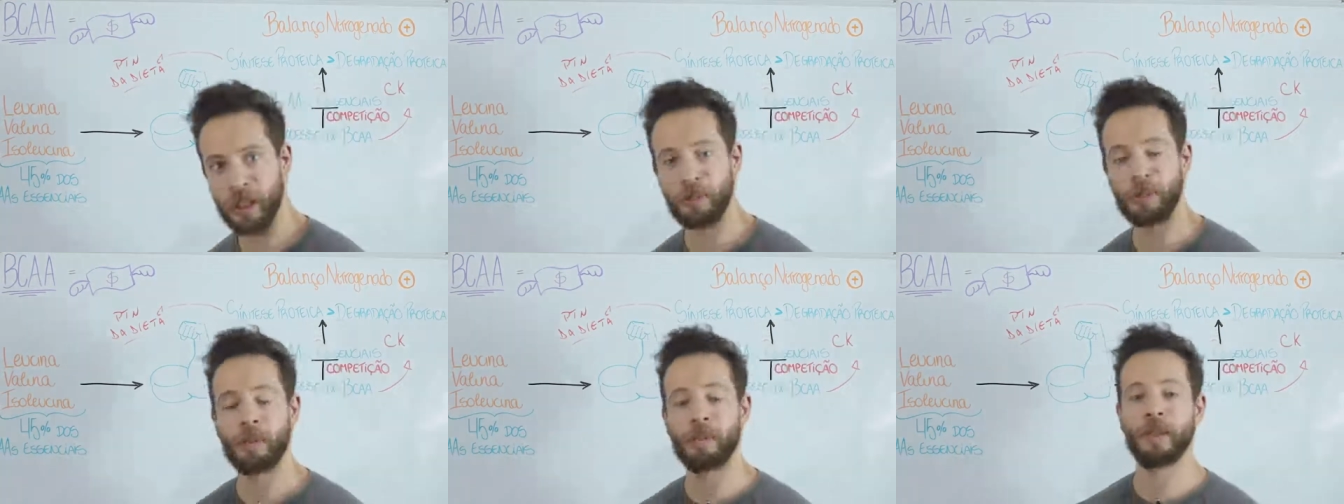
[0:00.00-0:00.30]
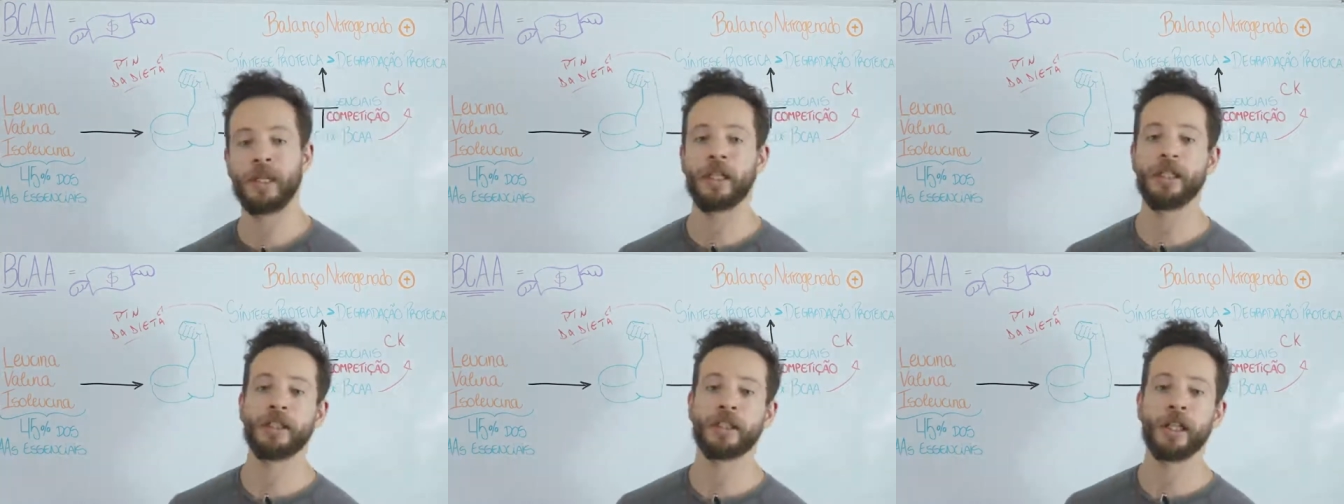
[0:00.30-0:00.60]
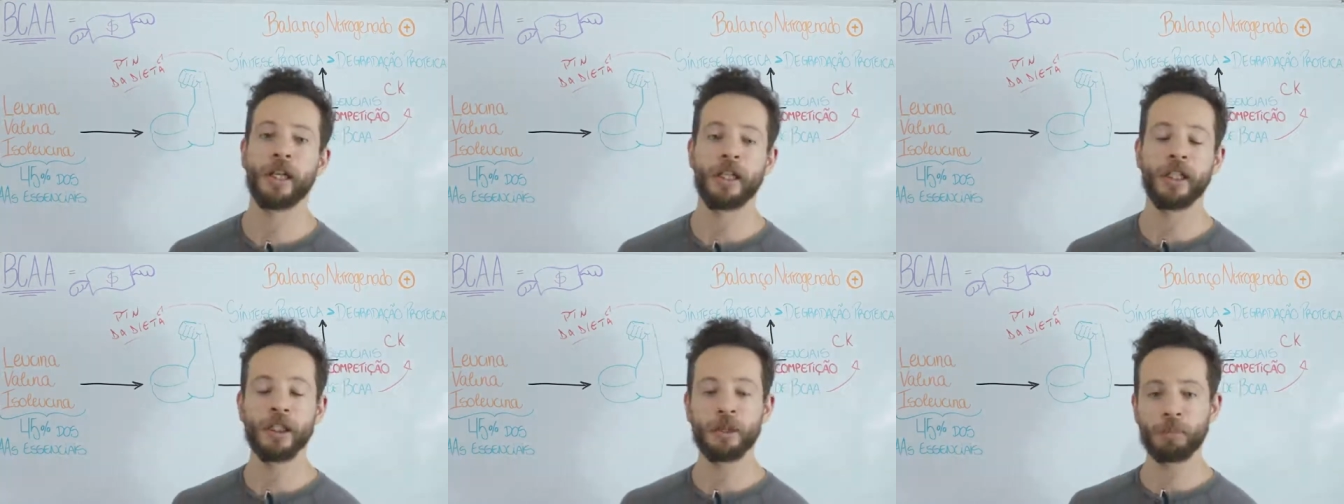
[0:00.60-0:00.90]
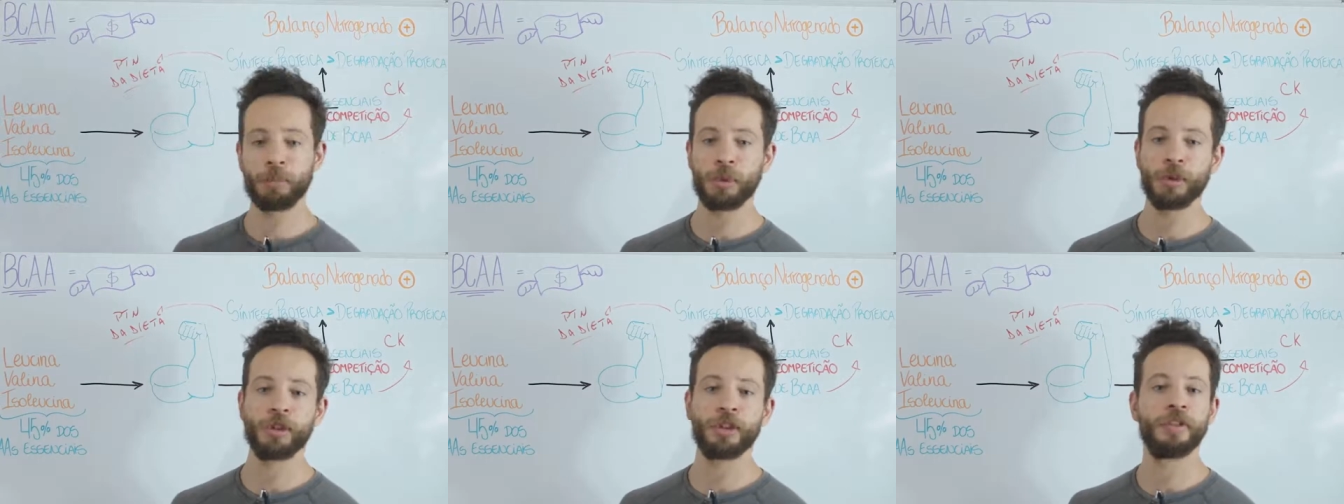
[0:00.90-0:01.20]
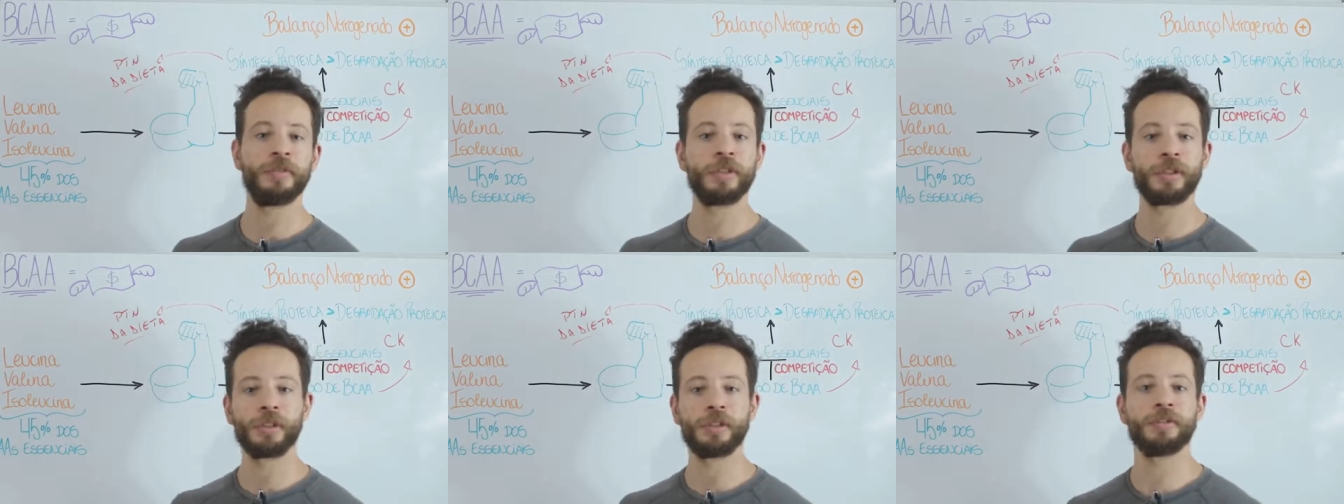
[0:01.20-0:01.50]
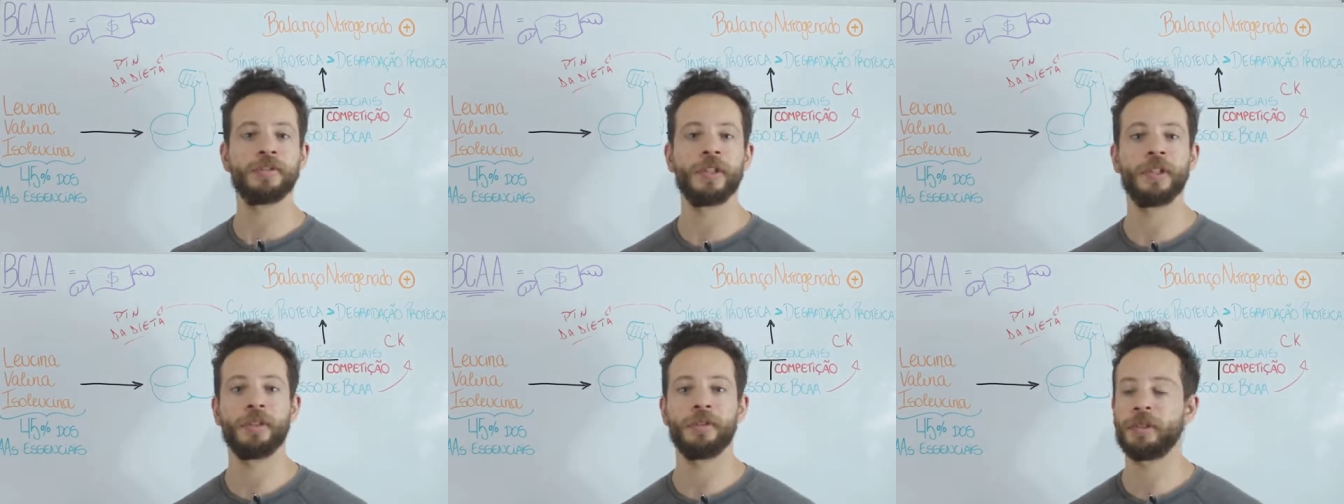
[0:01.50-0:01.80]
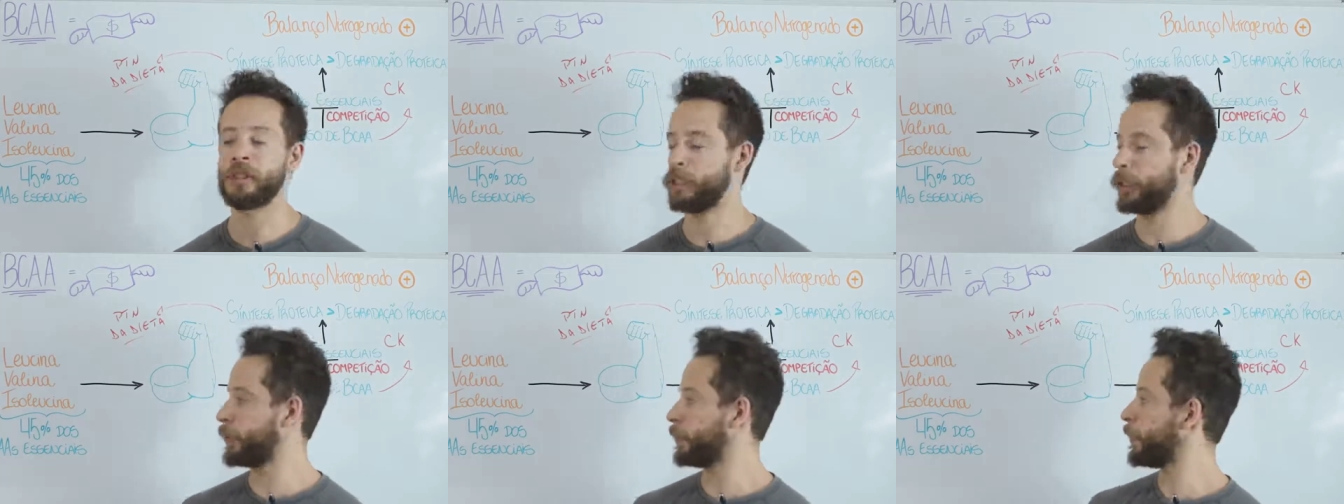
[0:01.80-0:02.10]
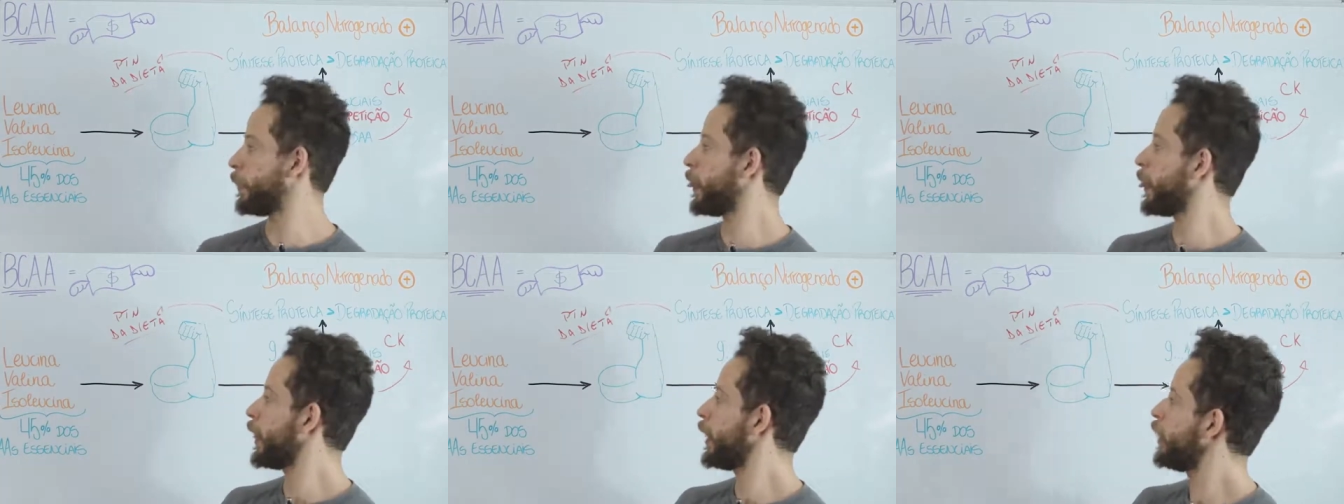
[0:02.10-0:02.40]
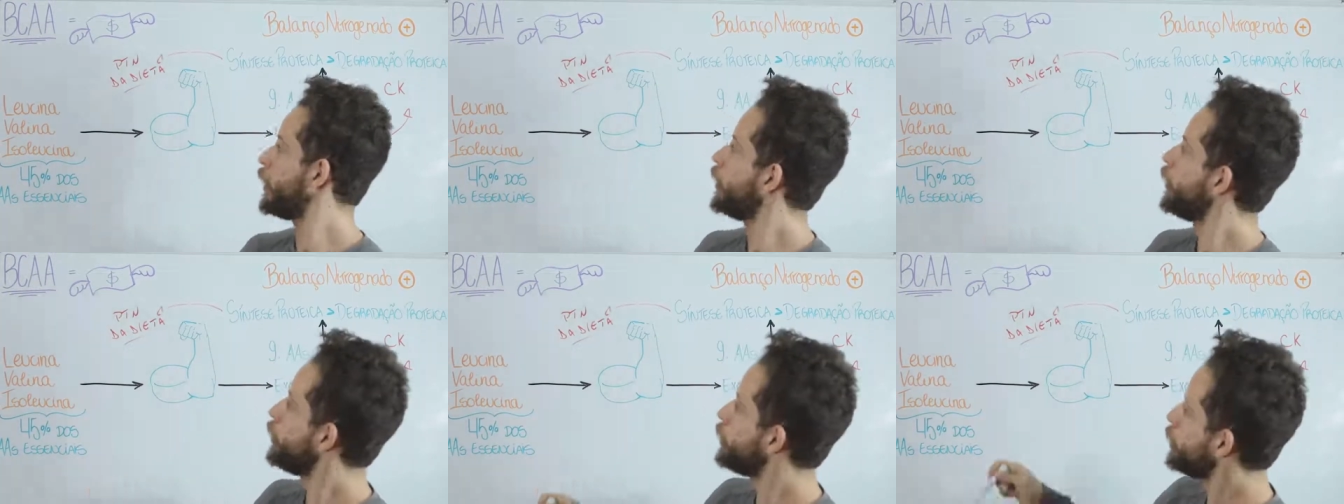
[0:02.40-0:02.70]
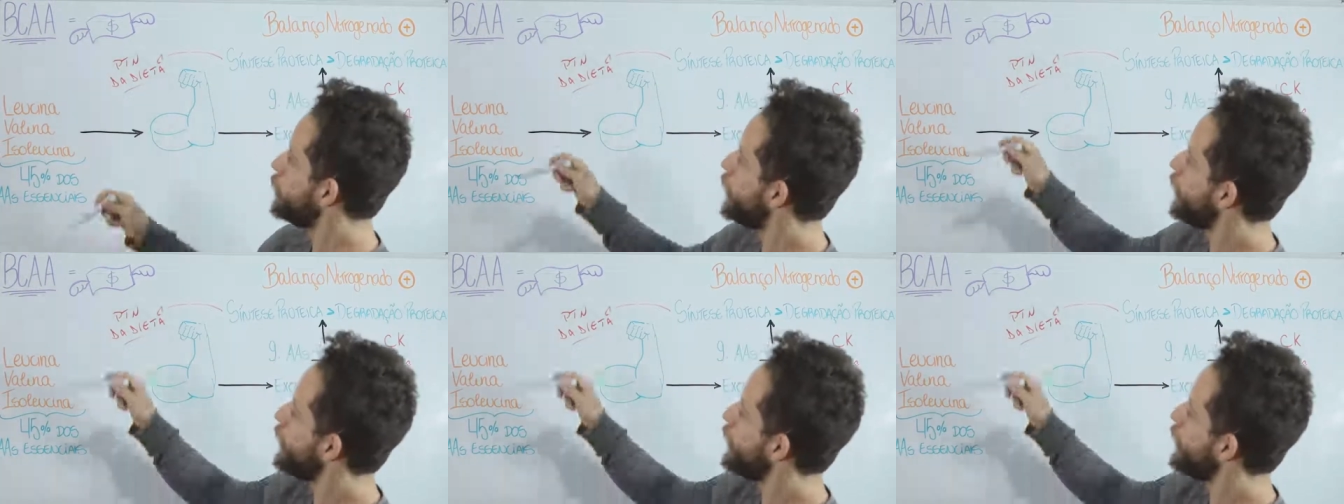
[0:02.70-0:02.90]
que é para a prática esportiva que estou falando aqui. Os